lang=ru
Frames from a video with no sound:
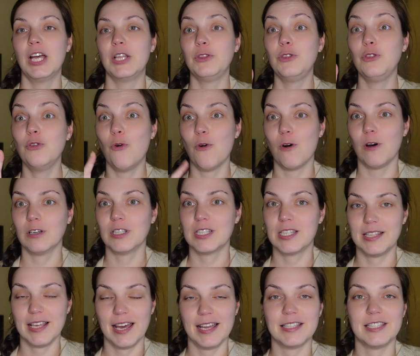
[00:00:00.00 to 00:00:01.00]
Но,
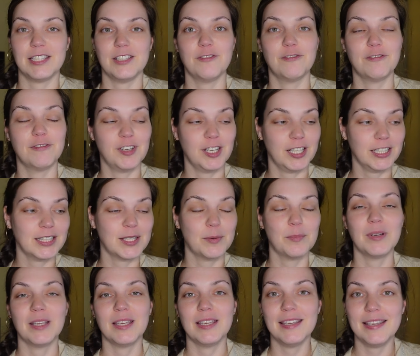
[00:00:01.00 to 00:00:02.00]
кстати, в
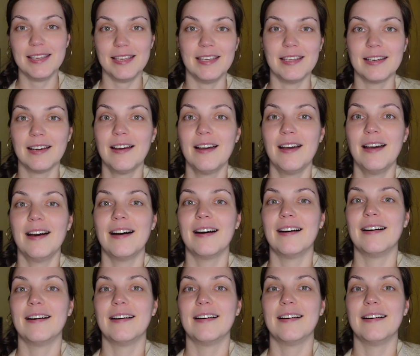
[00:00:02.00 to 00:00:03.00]
этом и
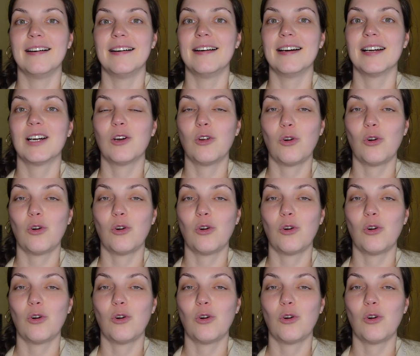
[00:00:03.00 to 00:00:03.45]
э,